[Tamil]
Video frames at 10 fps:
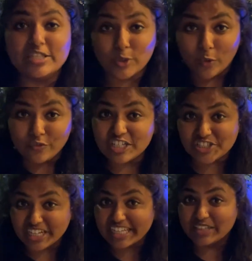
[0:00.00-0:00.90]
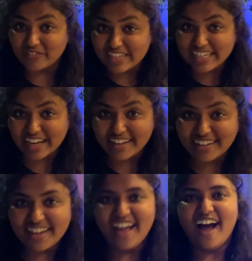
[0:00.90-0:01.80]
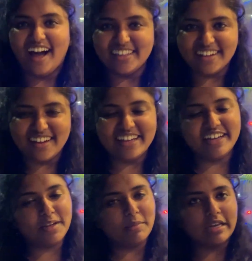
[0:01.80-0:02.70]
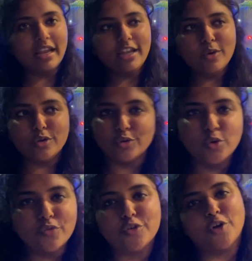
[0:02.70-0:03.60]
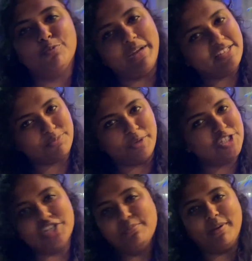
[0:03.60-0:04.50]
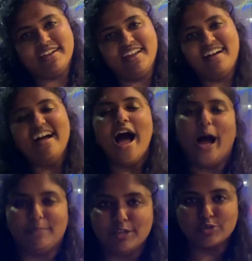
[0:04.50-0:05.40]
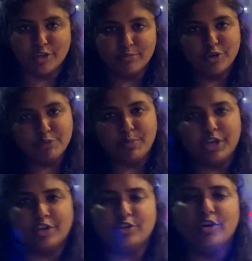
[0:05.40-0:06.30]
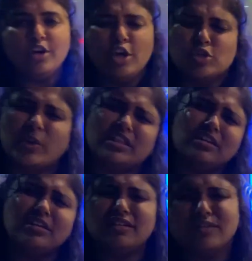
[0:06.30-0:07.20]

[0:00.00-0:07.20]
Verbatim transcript: இட்ஸ் ஒஃபிஷியலி த வீக்கெண்ட் அதனால் நம்ம நல்ல ஒரு ரூஃப் டாப் பிளேஸ் போய் சில் பண்ணலாம் அப்படின்னு சொல்லி முடிவு பண்ணியிருந்தோம் ஸோ ஏதாவது